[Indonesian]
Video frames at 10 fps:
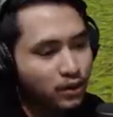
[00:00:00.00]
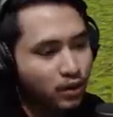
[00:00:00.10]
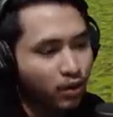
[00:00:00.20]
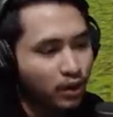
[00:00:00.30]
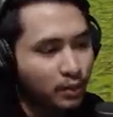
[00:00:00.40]

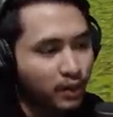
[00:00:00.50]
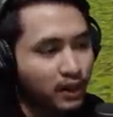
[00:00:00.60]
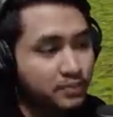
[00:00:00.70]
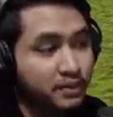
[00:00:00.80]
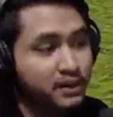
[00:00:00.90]
oleh
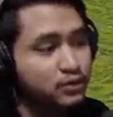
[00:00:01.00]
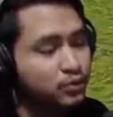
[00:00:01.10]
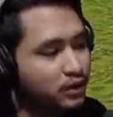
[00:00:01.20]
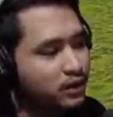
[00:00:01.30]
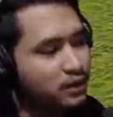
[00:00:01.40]
player-player
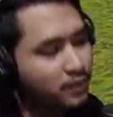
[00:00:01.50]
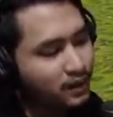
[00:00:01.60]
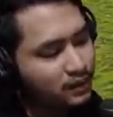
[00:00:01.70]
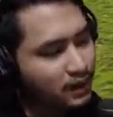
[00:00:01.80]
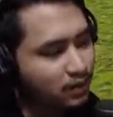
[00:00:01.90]
juga dan
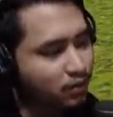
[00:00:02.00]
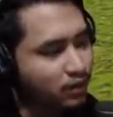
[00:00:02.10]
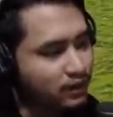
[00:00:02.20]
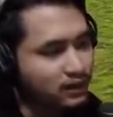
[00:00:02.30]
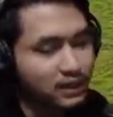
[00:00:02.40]
dimainkan
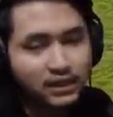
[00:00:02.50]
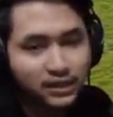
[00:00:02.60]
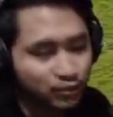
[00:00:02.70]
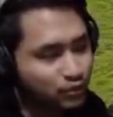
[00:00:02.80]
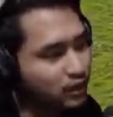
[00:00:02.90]
oleh kita kita
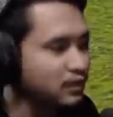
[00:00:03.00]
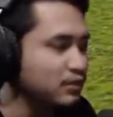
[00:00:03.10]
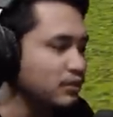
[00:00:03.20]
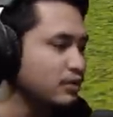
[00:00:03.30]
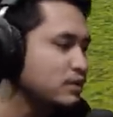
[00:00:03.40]
juga
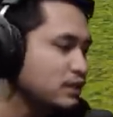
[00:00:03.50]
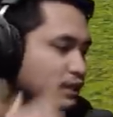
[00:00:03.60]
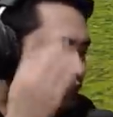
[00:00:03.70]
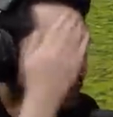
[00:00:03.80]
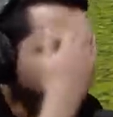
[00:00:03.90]
gitu loh
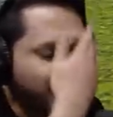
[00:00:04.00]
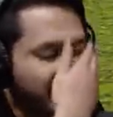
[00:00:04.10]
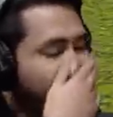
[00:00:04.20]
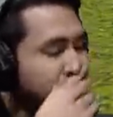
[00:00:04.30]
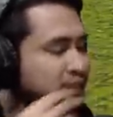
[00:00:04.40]
ya
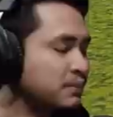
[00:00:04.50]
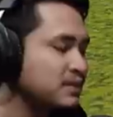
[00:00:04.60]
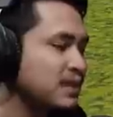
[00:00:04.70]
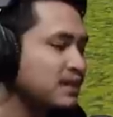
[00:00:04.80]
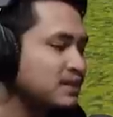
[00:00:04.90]
ya sampai
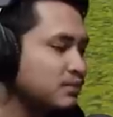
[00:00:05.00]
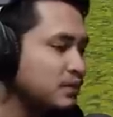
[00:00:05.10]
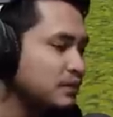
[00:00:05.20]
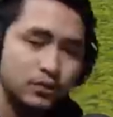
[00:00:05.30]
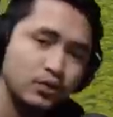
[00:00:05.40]
sini aja
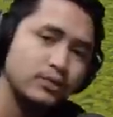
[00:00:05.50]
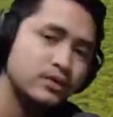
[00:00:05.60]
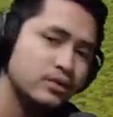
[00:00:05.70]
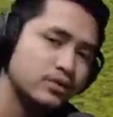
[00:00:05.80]
mungkin gue Mr.